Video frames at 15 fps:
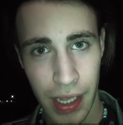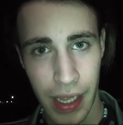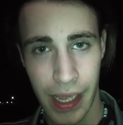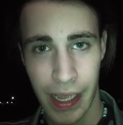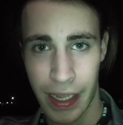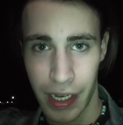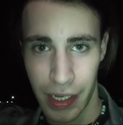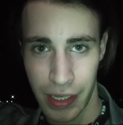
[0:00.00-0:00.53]

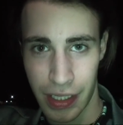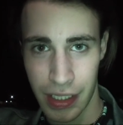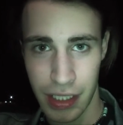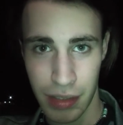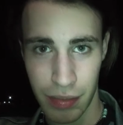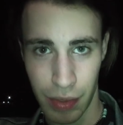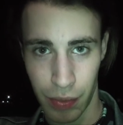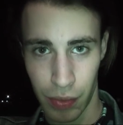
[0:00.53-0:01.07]
è
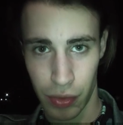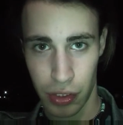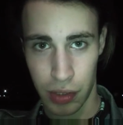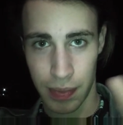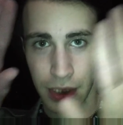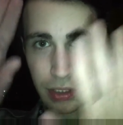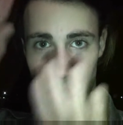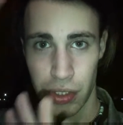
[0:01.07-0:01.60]
grandissima, molto
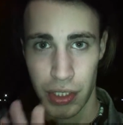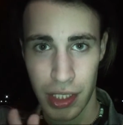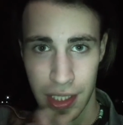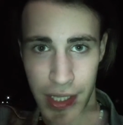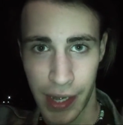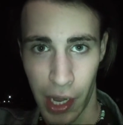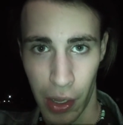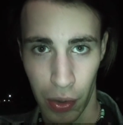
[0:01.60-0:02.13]
spaziosa,
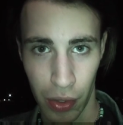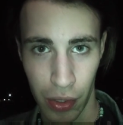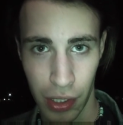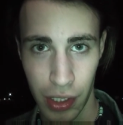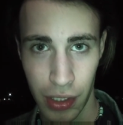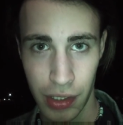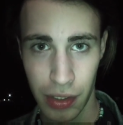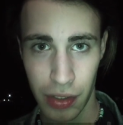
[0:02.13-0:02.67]
stile
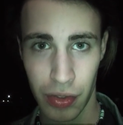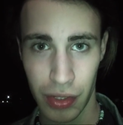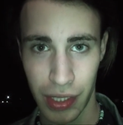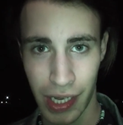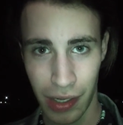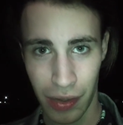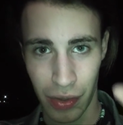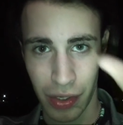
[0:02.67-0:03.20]
hall, con
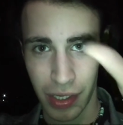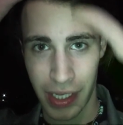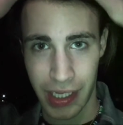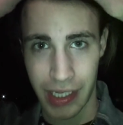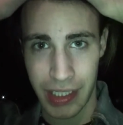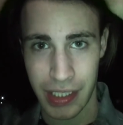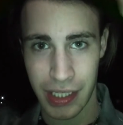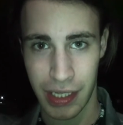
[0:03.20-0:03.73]
delle colonne
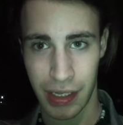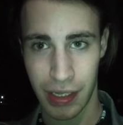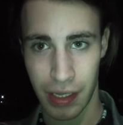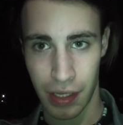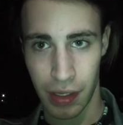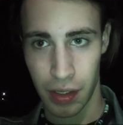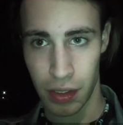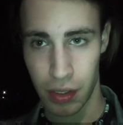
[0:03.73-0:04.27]
che si
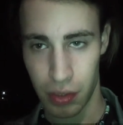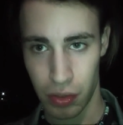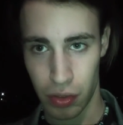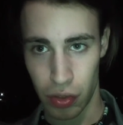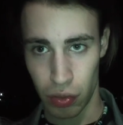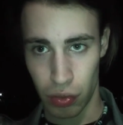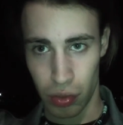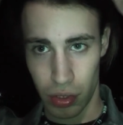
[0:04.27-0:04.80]

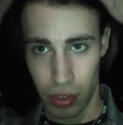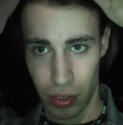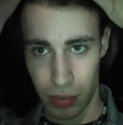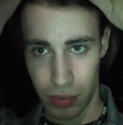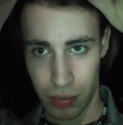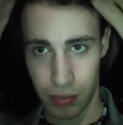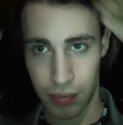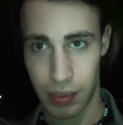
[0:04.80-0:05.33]

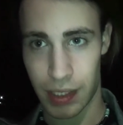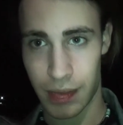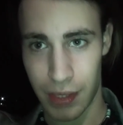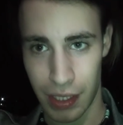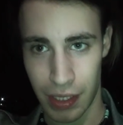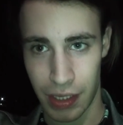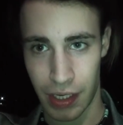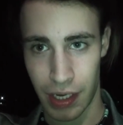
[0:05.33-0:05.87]
chiudono,
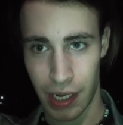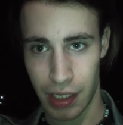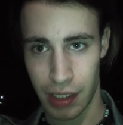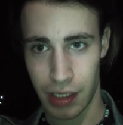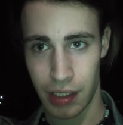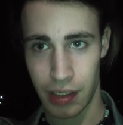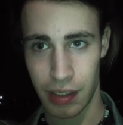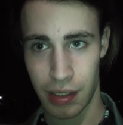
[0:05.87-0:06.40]
praticamente
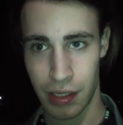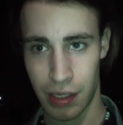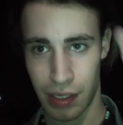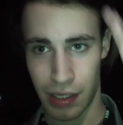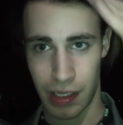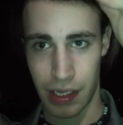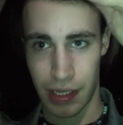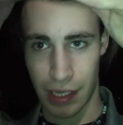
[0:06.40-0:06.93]
trunk
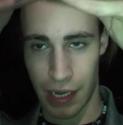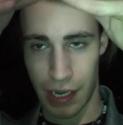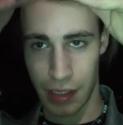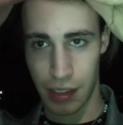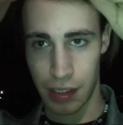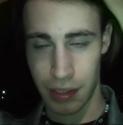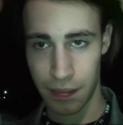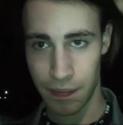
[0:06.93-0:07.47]
e
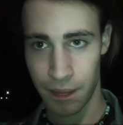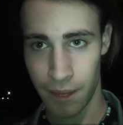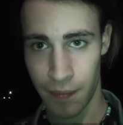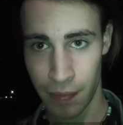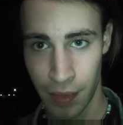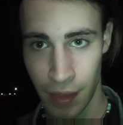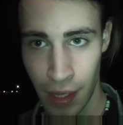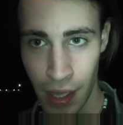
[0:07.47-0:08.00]
trunk,
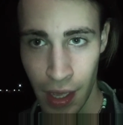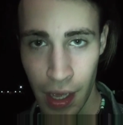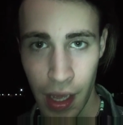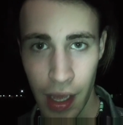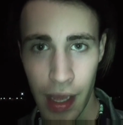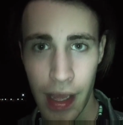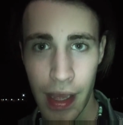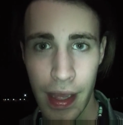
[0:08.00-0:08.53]

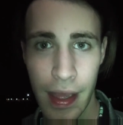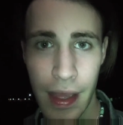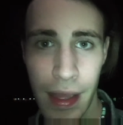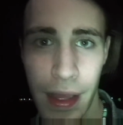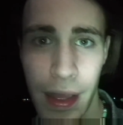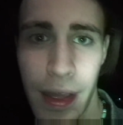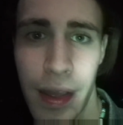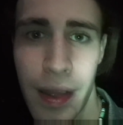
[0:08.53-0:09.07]

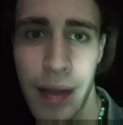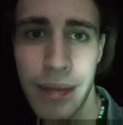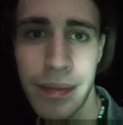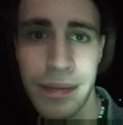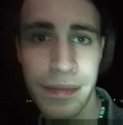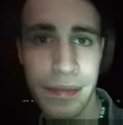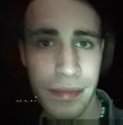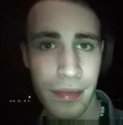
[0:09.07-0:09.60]
e... Mm,